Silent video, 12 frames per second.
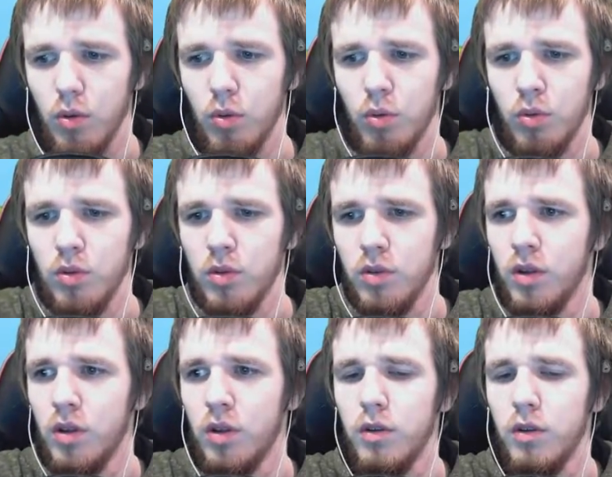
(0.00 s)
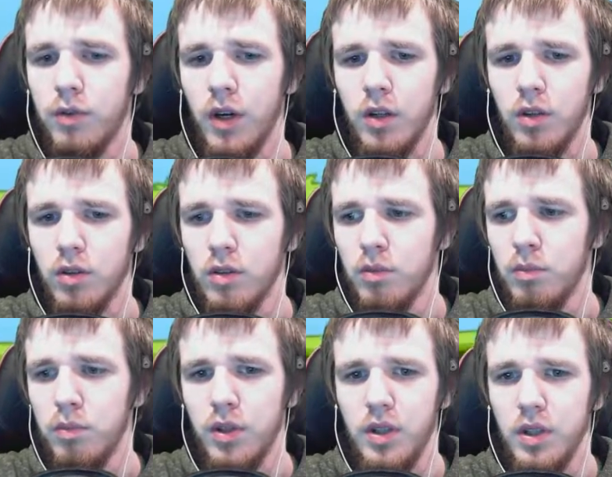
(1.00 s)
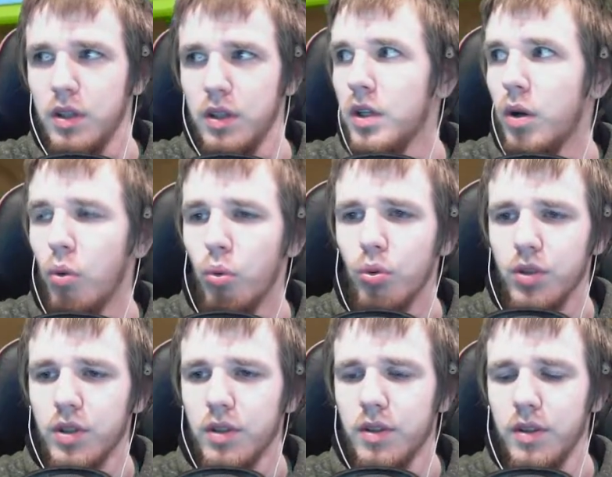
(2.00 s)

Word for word: und äh, fahren ein bisschen hier los.